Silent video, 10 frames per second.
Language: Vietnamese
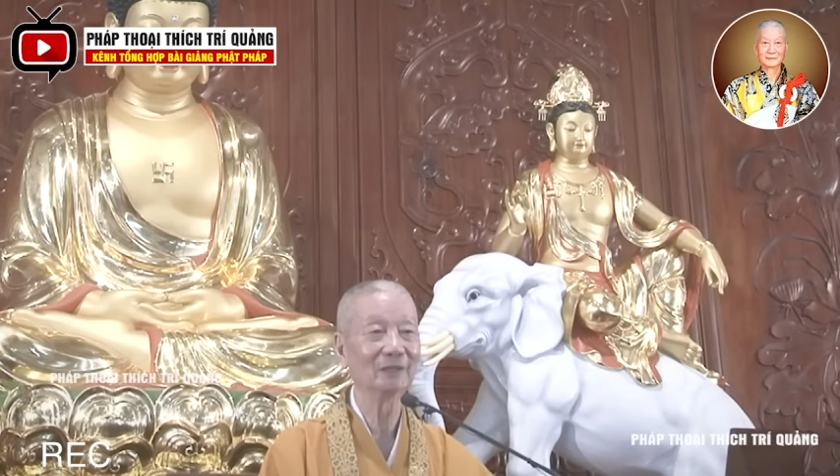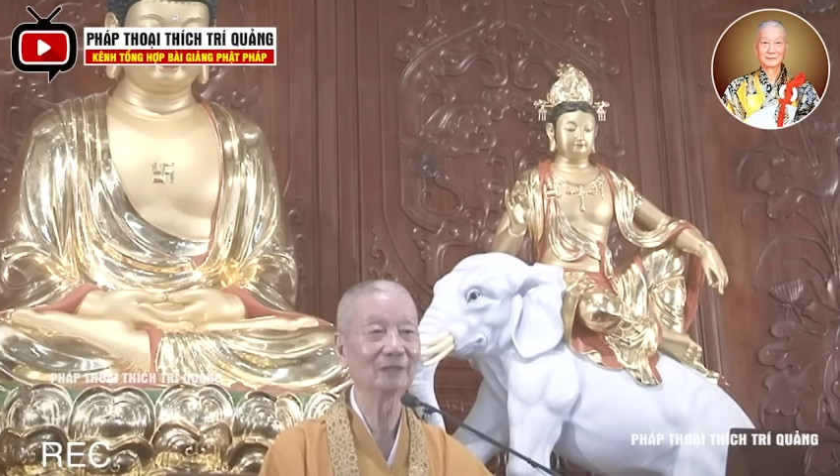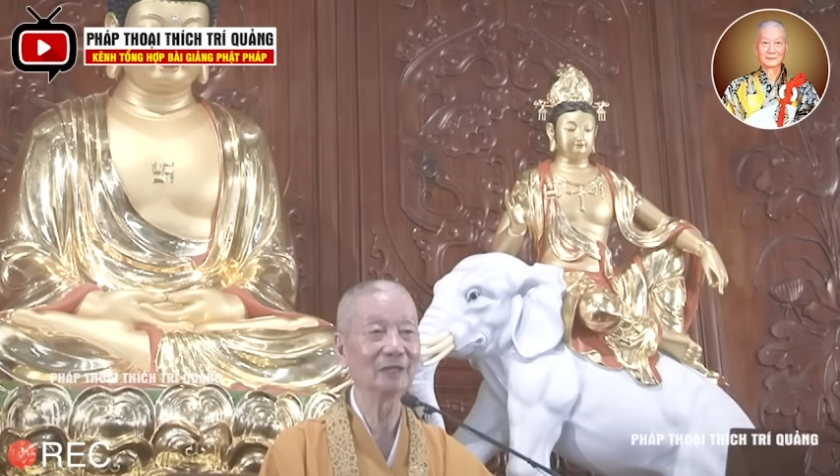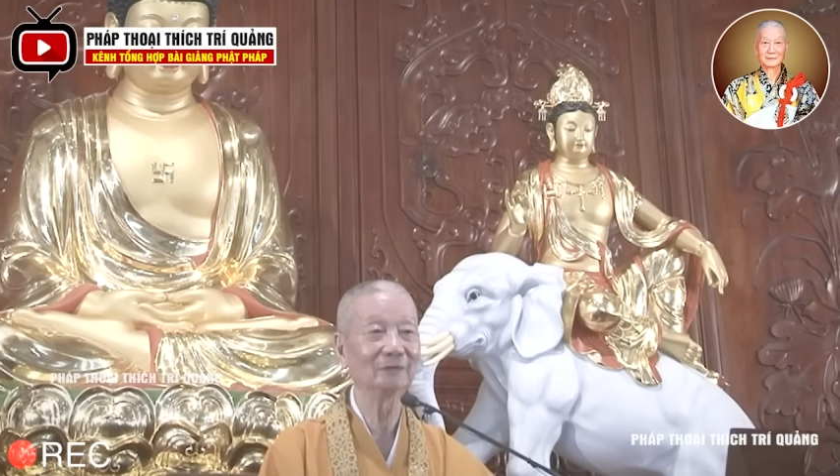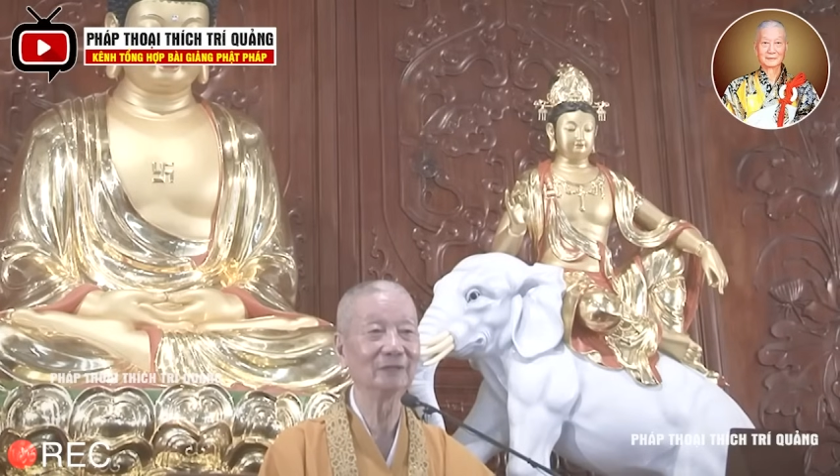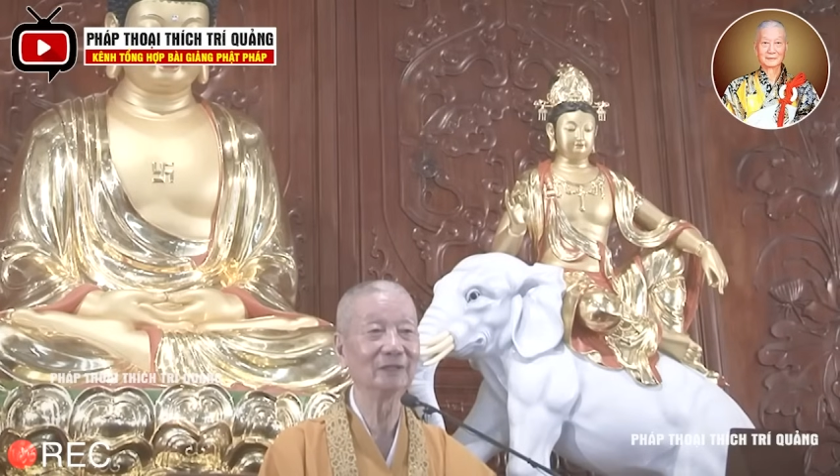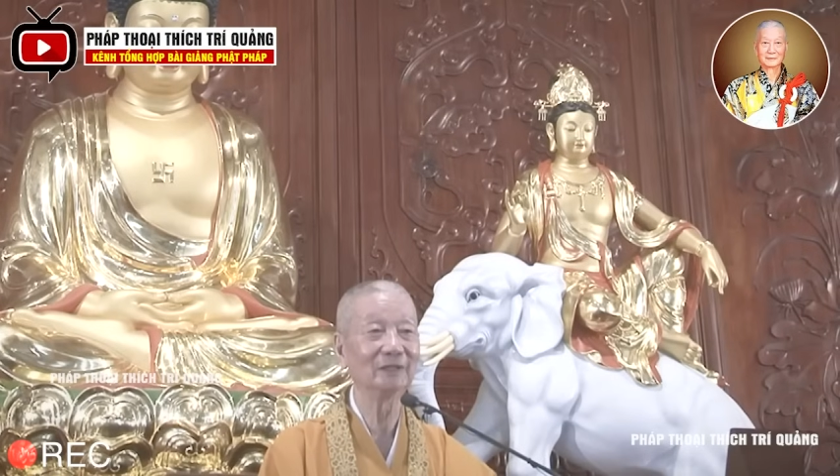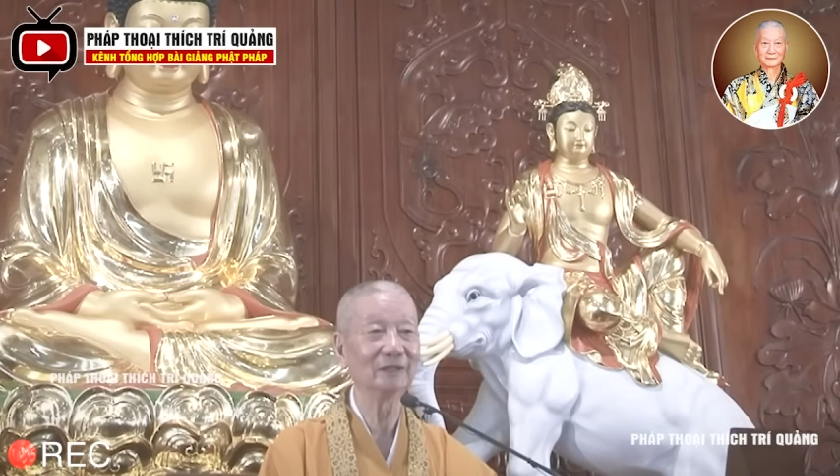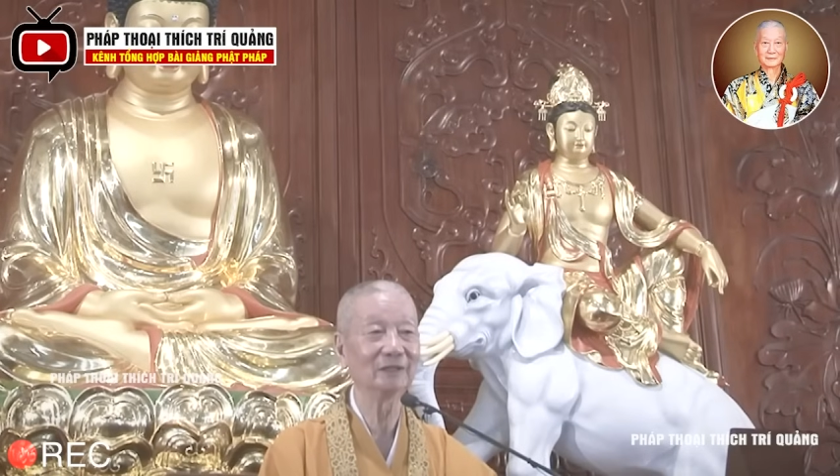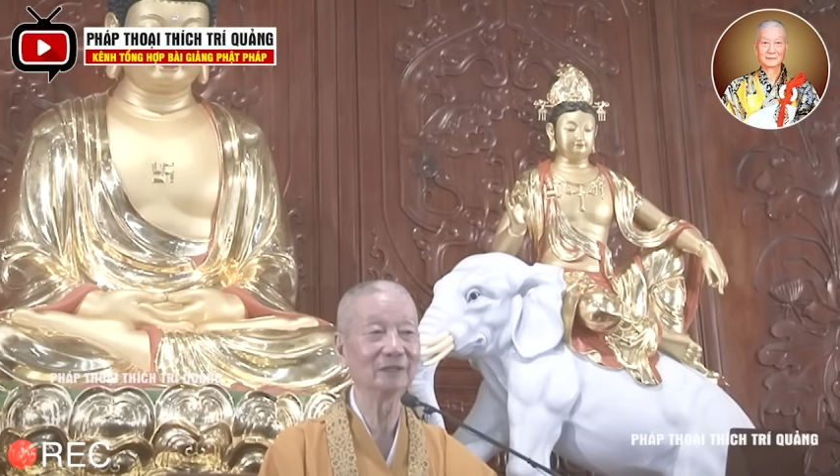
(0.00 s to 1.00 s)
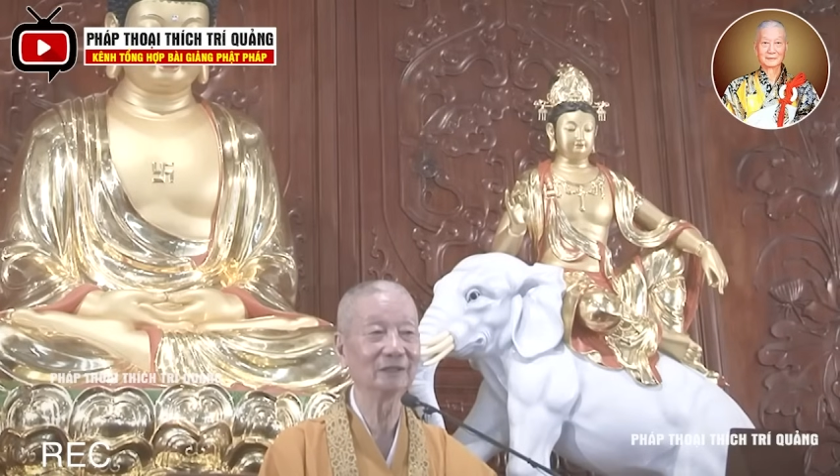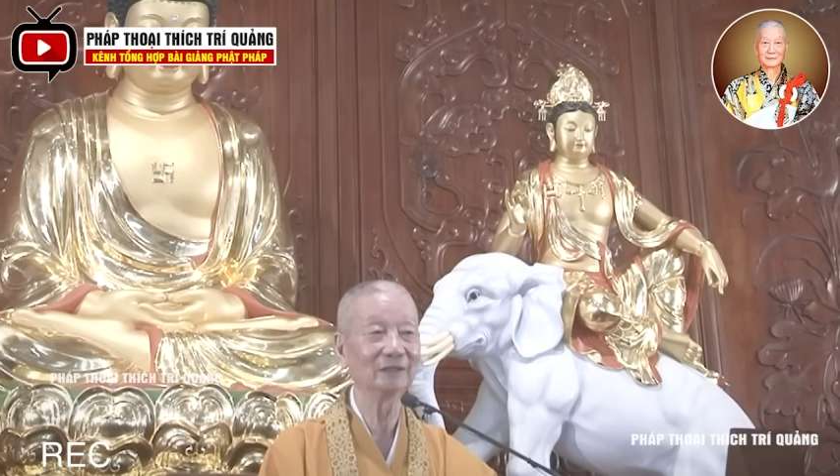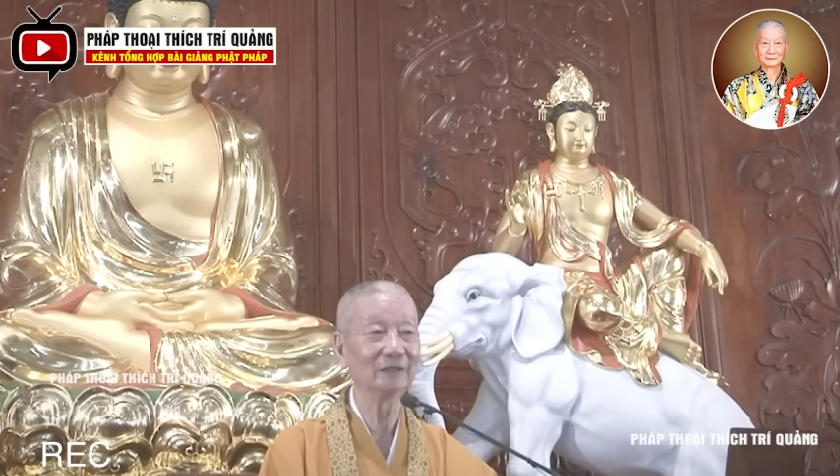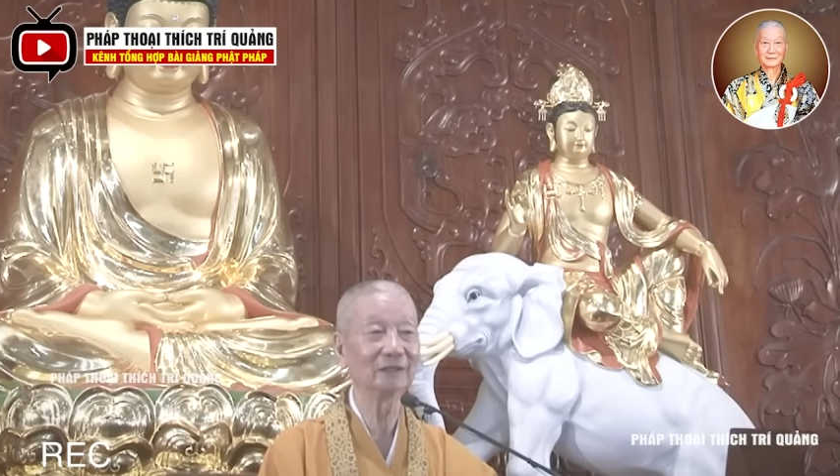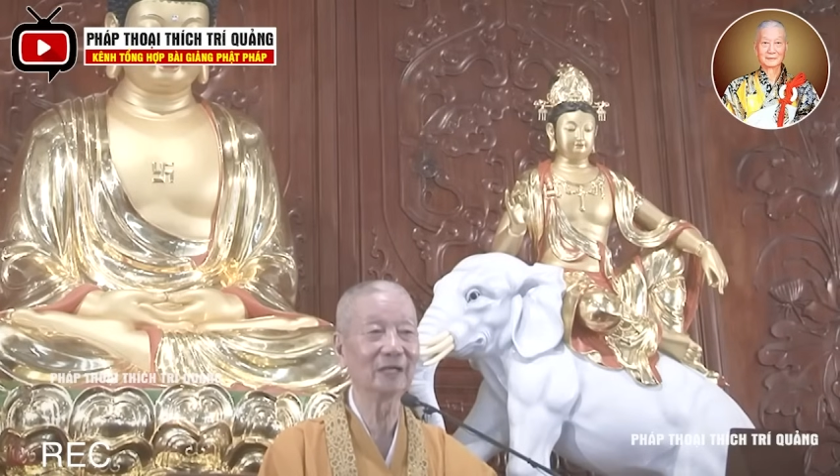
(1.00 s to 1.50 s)
Các vị nhớ, khi
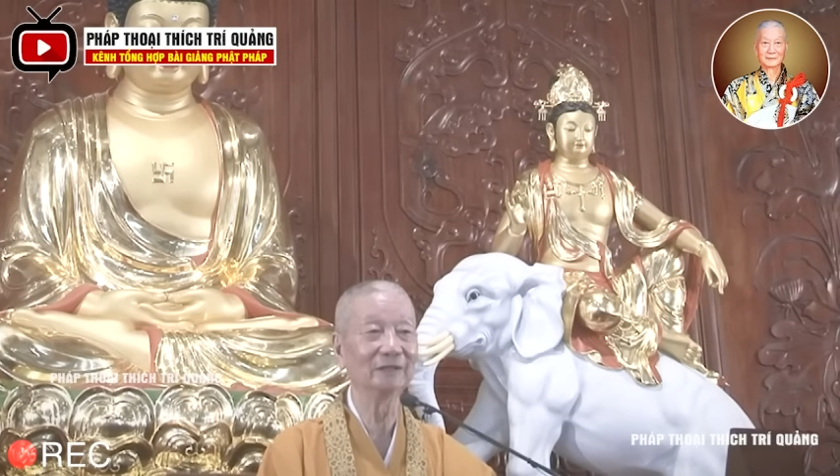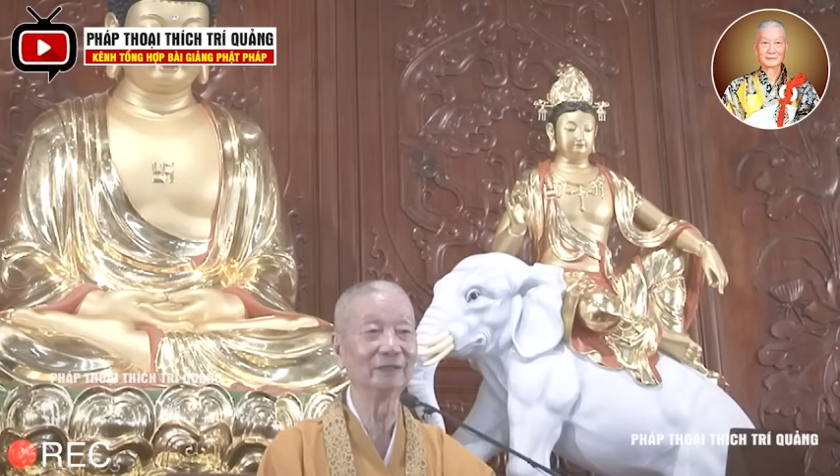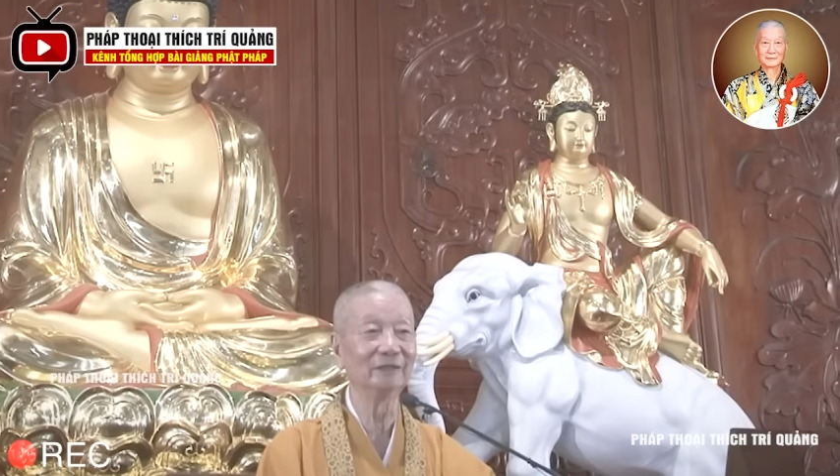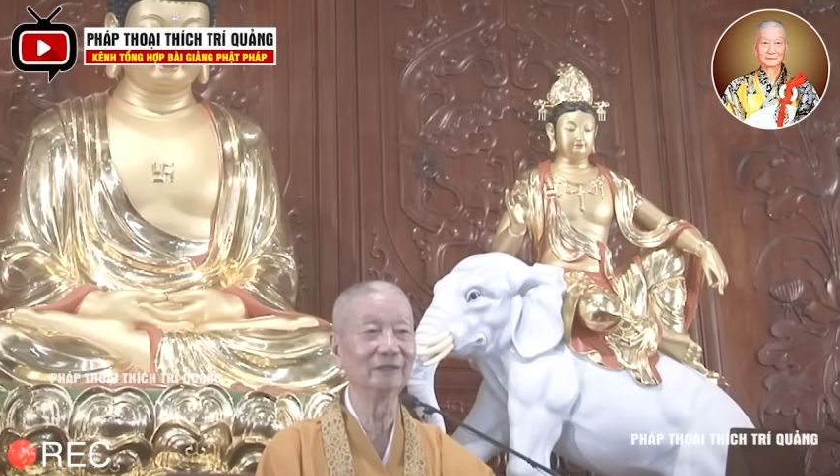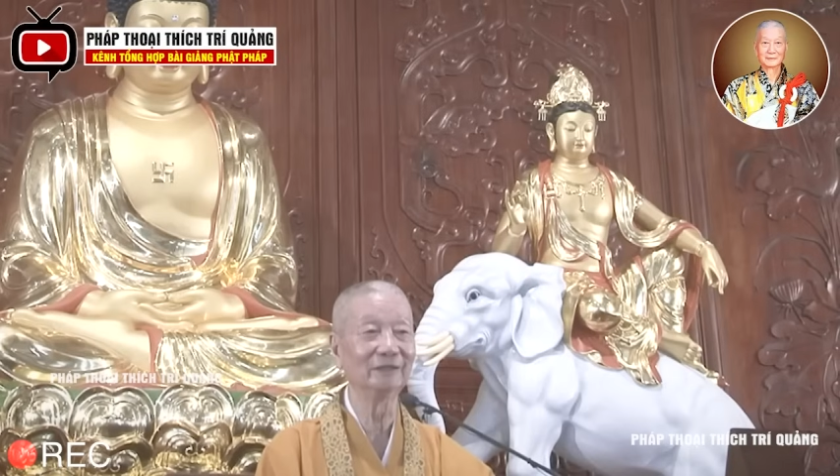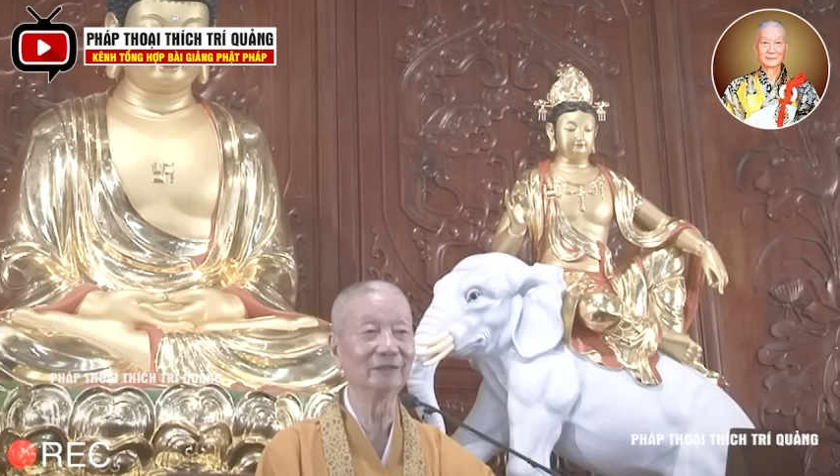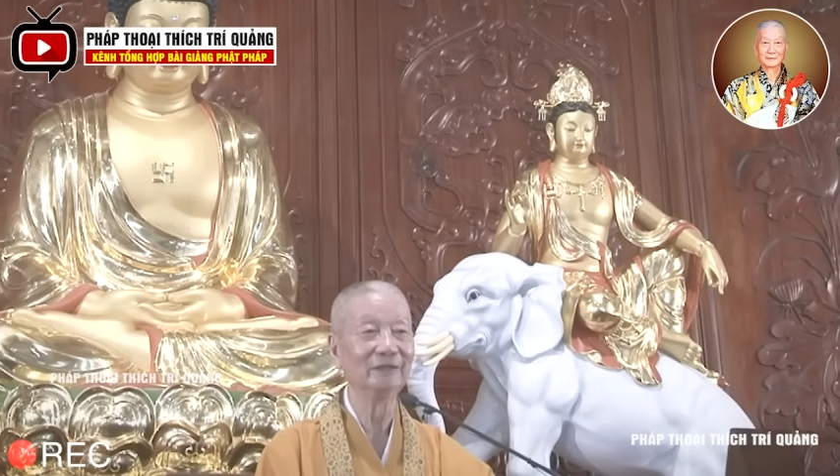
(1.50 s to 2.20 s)
ta hành hương ấy,